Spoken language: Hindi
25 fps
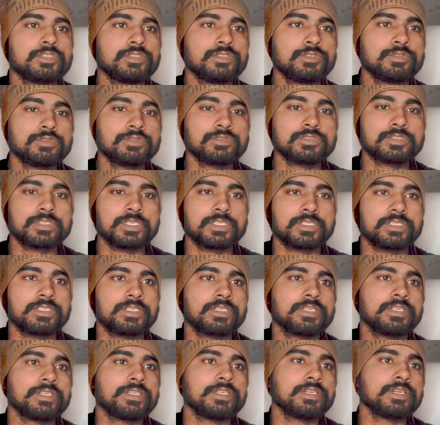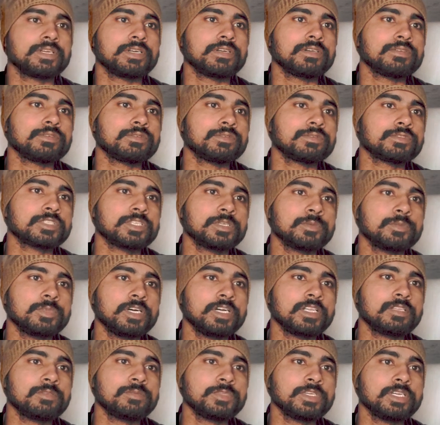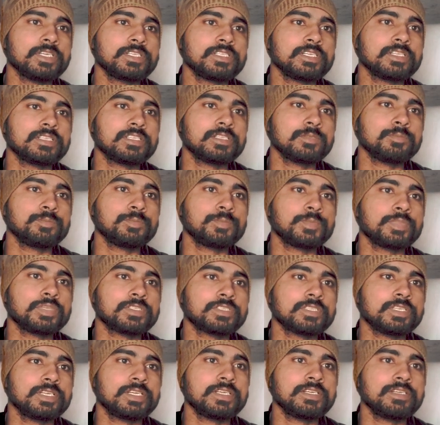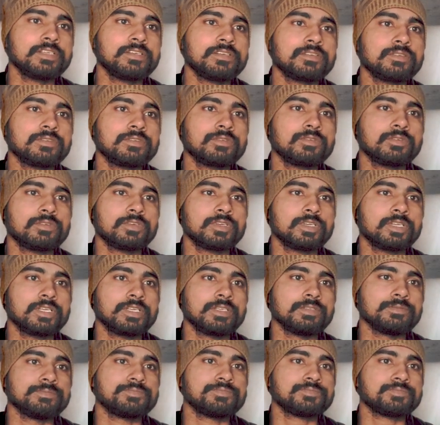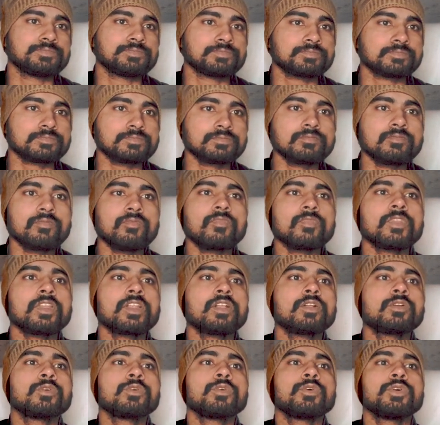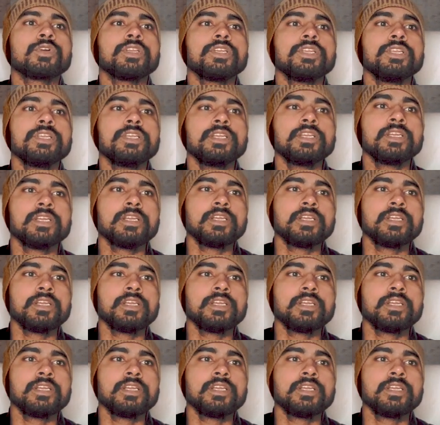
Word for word: यूज़ करते रहिएगा उसके बाद में आ जाता प्रजेंट ऑनलाइन कोई